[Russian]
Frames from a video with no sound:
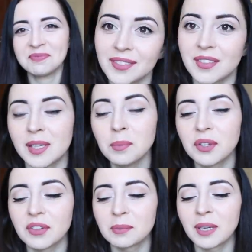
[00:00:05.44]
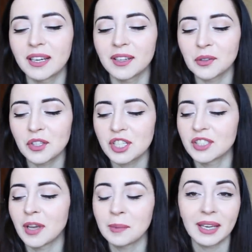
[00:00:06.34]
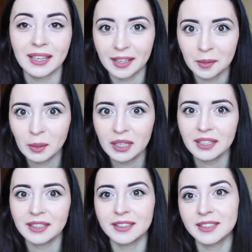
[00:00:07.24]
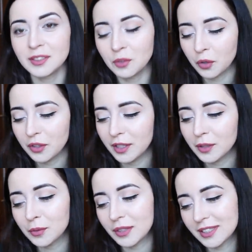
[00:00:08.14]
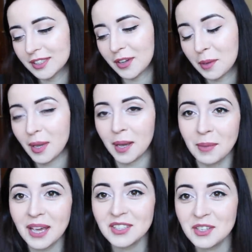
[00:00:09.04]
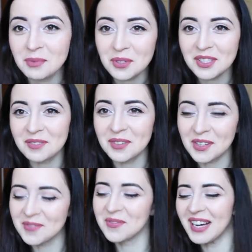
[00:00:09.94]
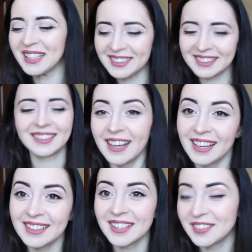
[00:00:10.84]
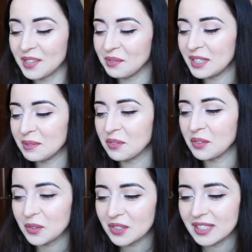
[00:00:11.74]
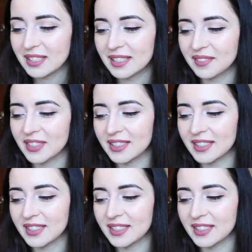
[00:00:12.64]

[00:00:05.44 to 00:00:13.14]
Всем привет, мои хорошие, с вами Акеймери, и сегодня у нас с вами опять же будет мукбанг со всеми этими вкусностями.